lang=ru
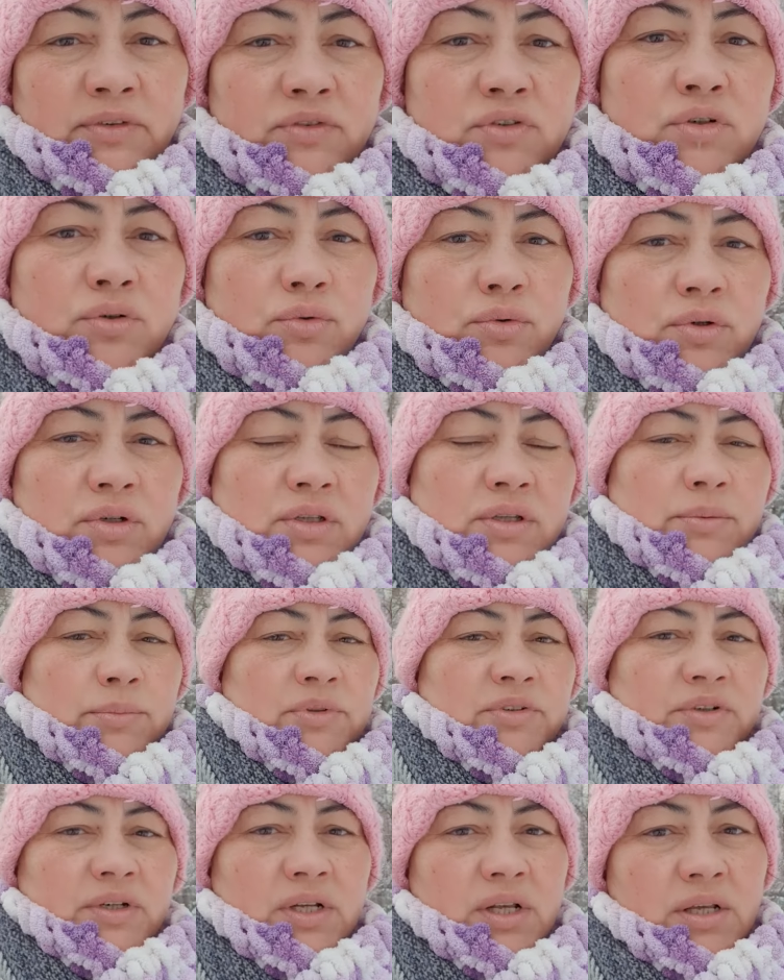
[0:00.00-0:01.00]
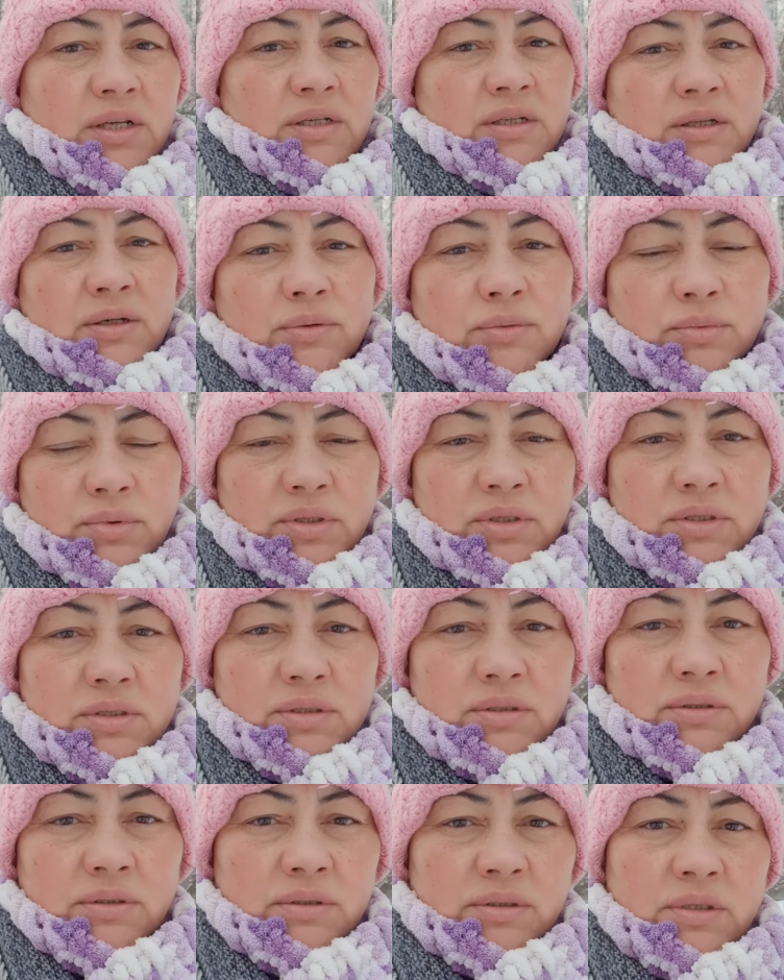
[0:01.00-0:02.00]
в школьном дворе и на
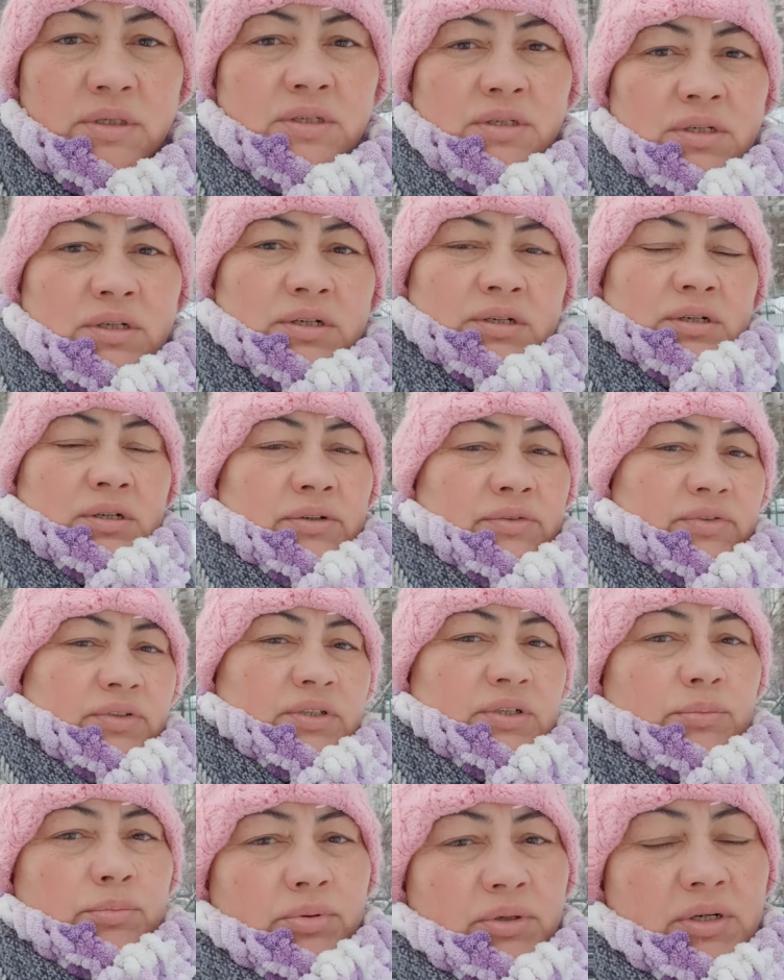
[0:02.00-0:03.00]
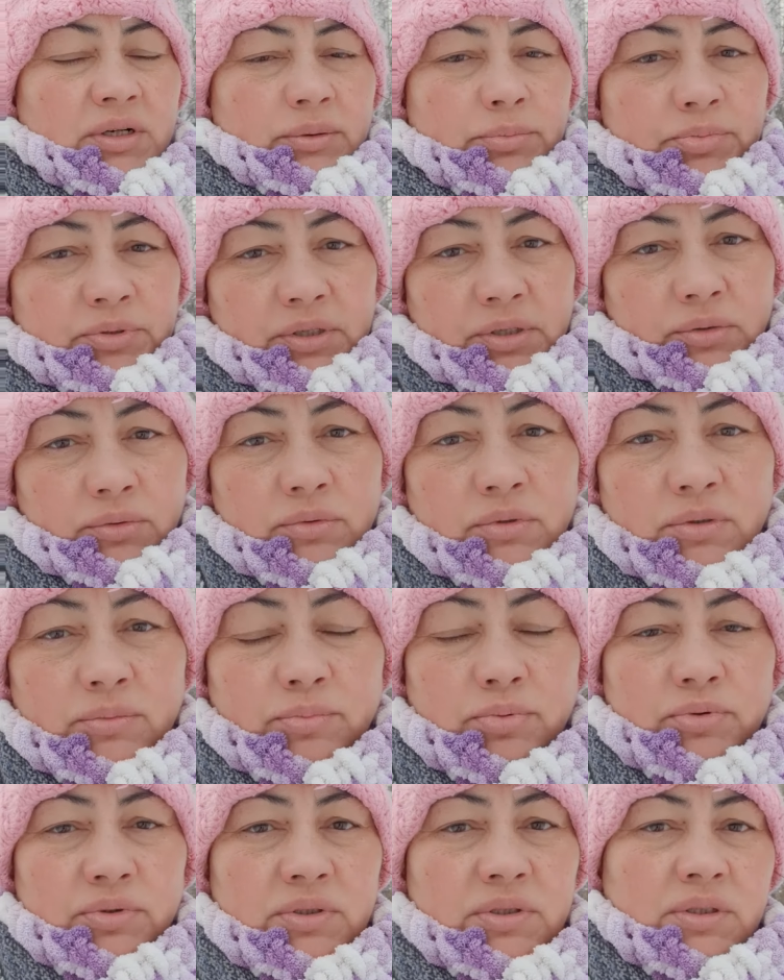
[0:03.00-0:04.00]
улице – все были
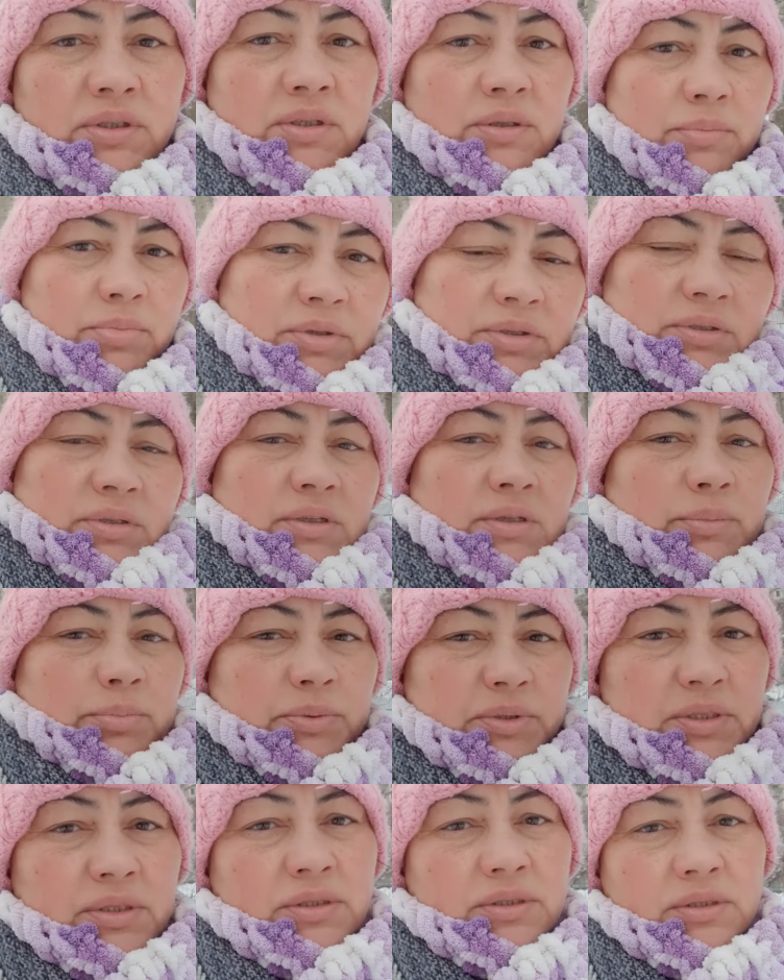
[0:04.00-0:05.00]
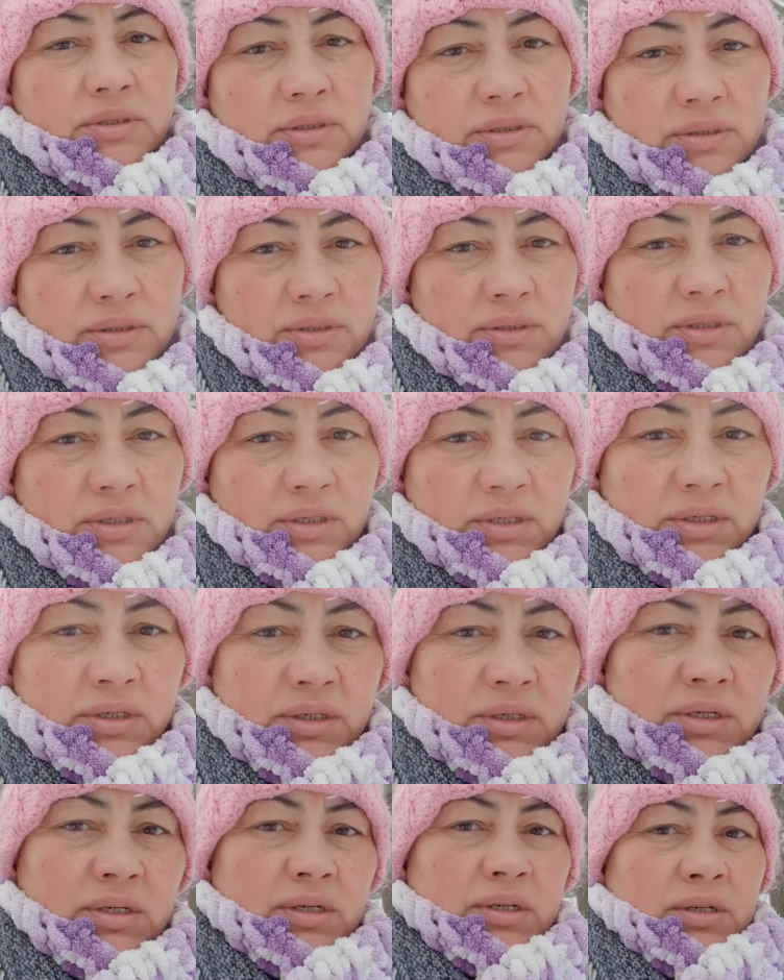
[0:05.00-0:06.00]
абсолютно пустые, бедные птицы.
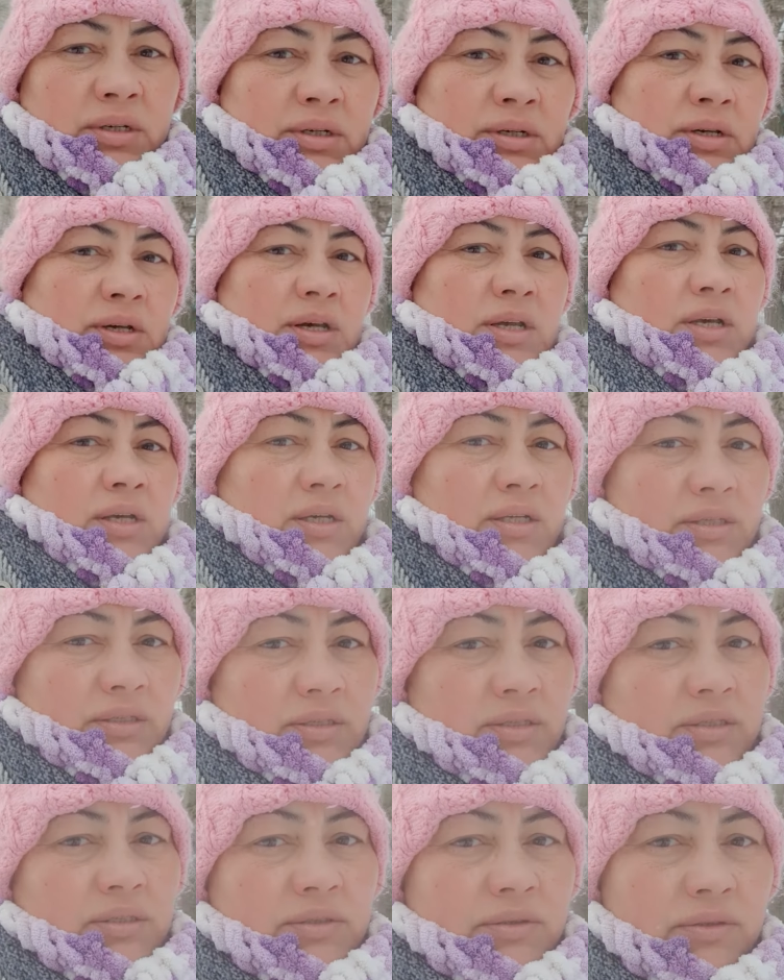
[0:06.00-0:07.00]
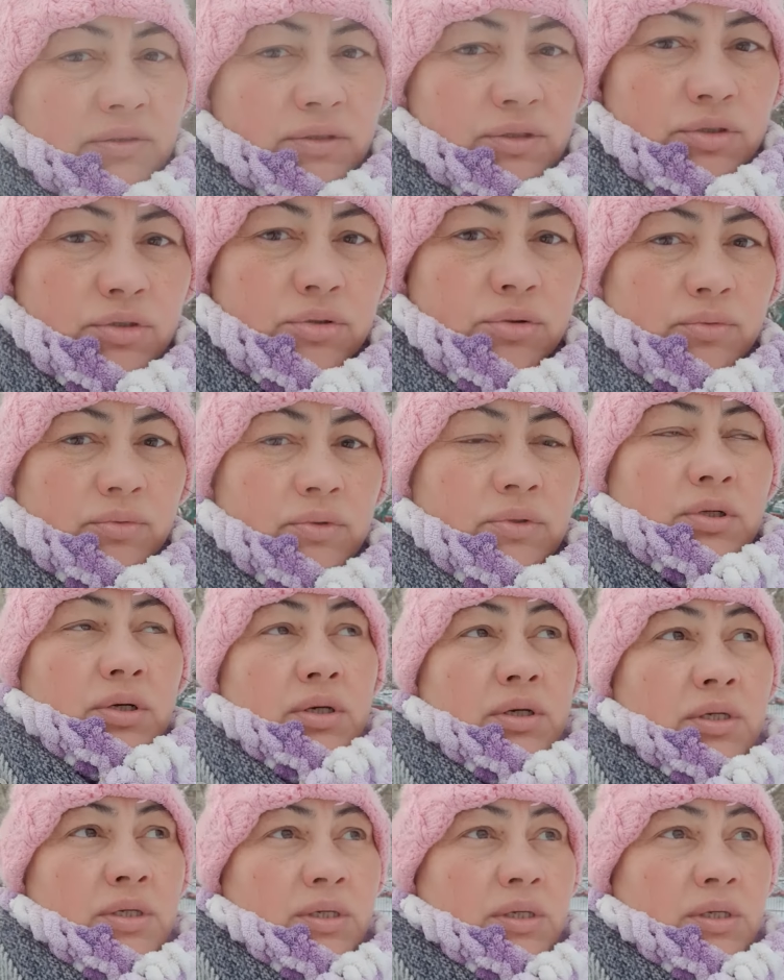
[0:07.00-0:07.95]
Единственное, что вот,